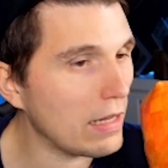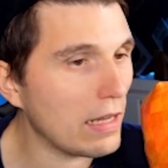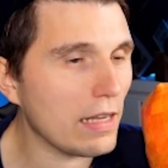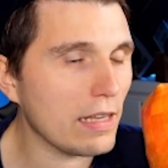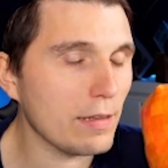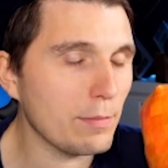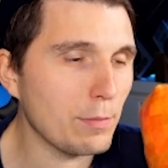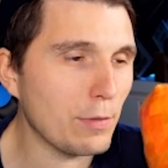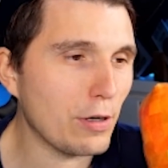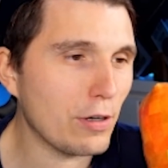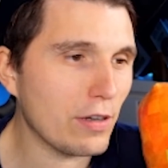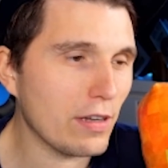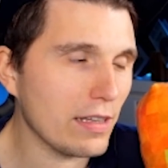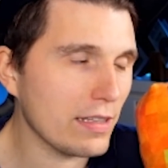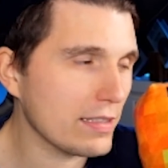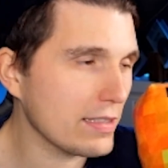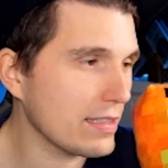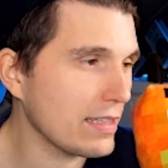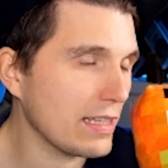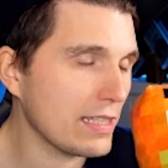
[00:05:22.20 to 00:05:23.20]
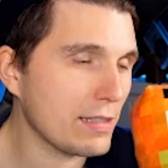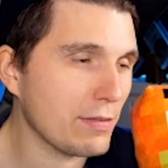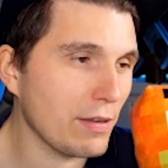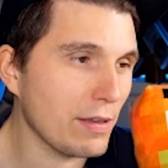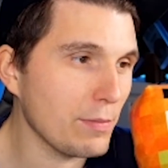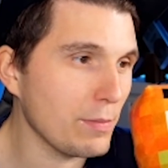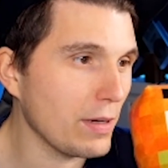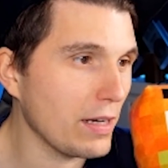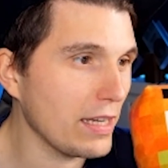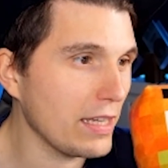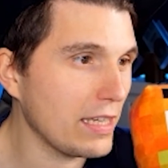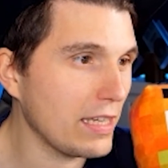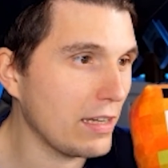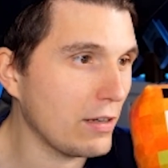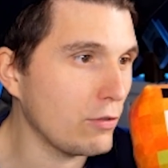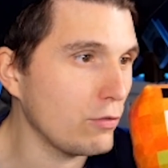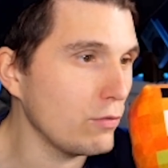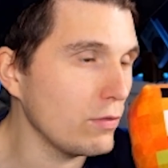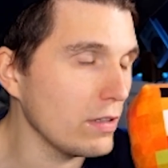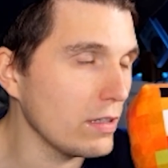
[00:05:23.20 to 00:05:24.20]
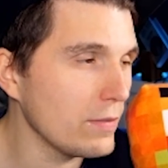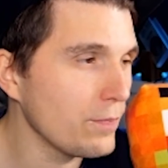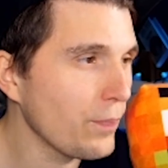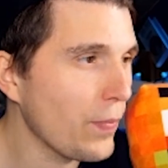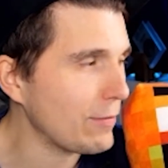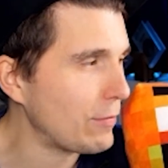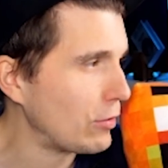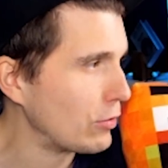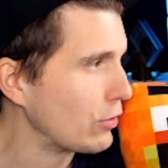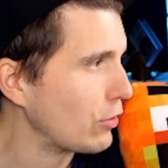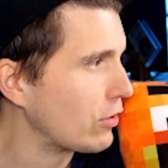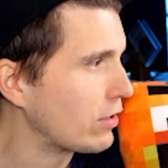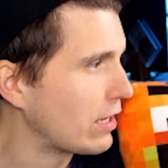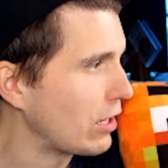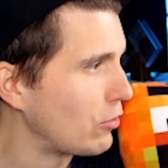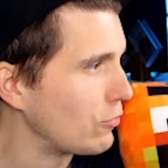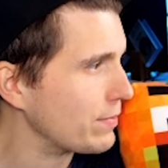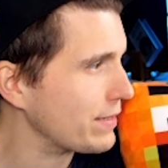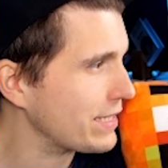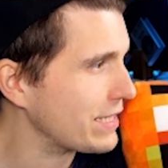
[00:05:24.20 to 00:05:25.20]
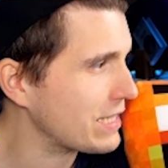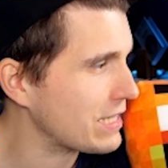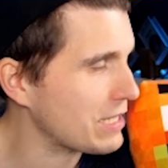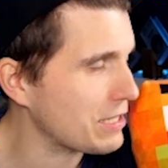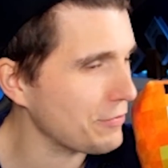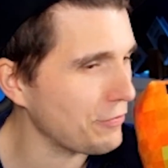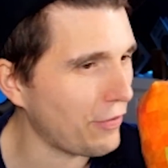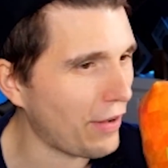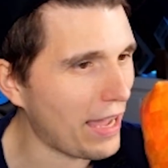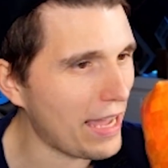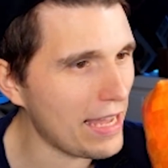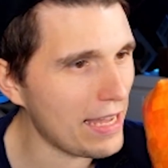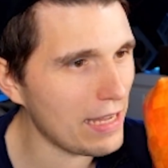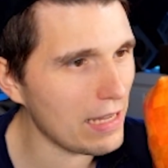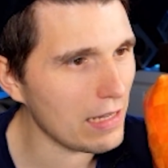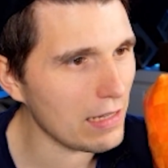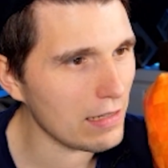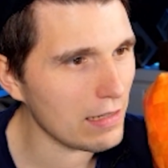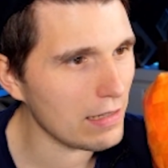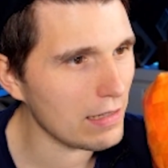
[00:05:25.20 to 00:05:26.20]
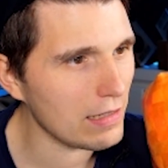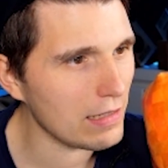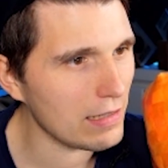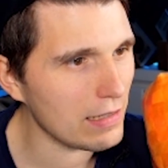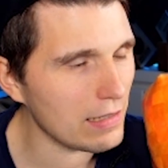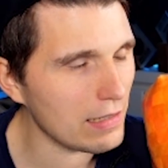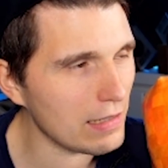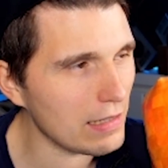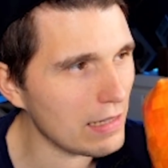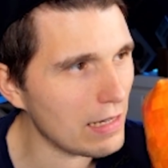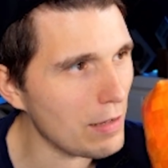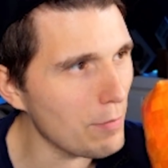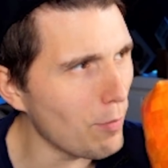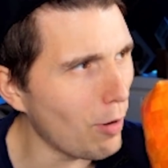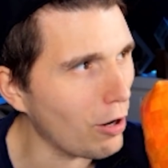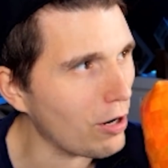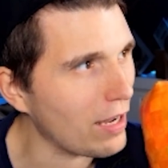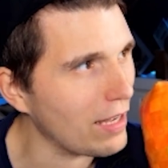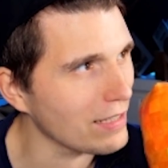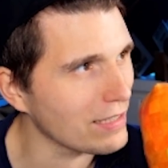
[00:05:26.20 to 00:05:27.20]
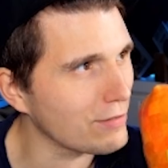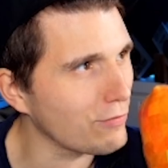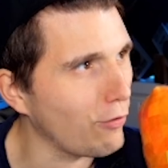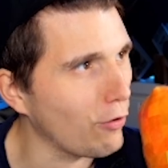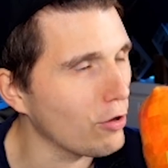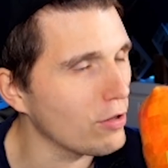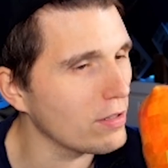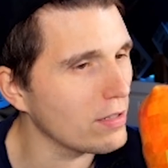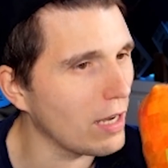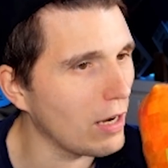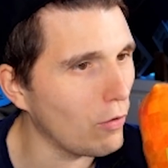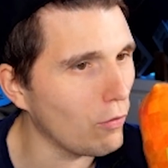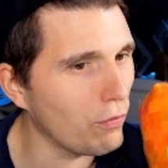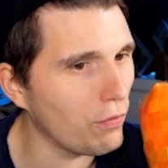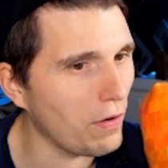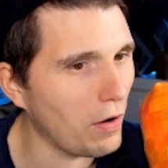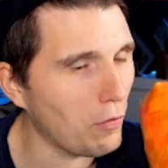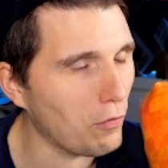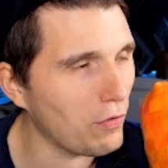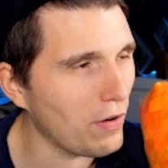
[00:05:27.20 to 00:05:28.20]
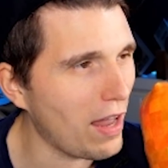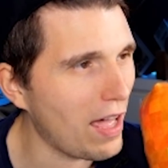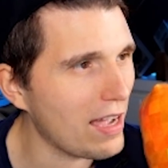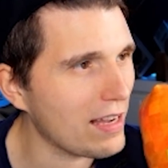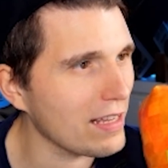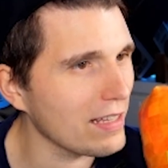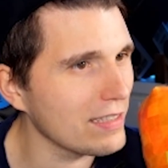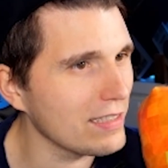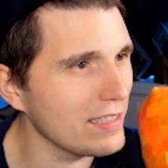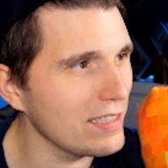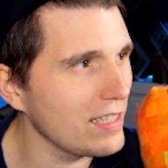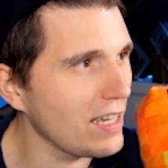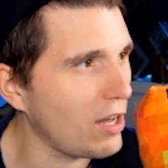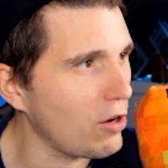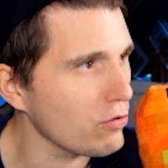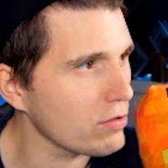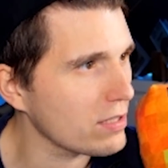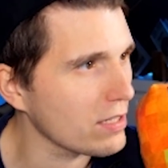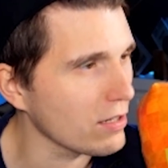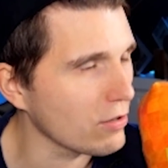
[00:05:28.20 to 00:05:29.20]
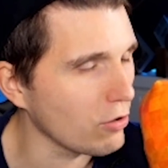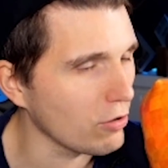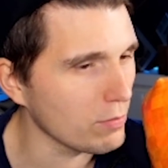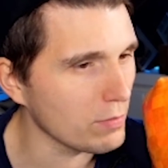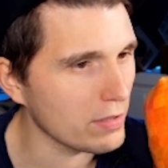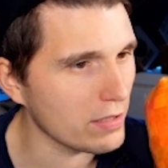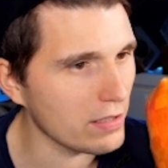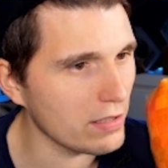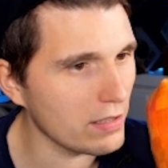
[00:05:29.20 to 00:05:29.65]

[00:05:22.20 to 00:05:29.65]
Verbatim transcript: Ach, Among Us, das war immer echt cool. Ich habe auch noch, glaube ich, zwei äh, Among Us-Folgen auf, auf Lager, die nie rausgekommen